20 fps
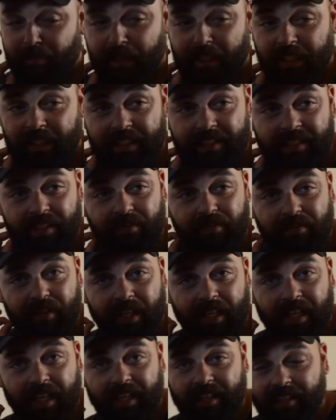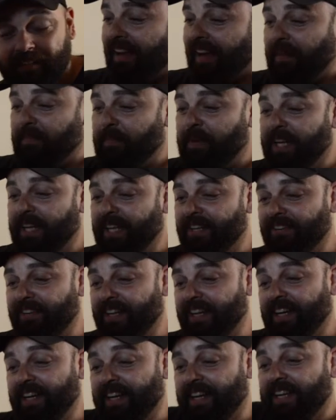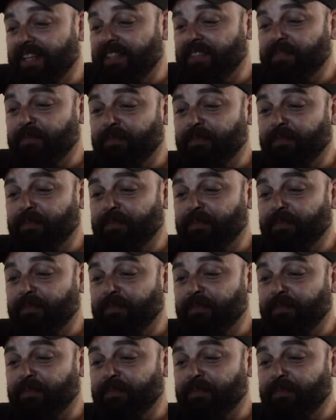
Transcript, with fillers: manda, você fica cabreiro, né, cara?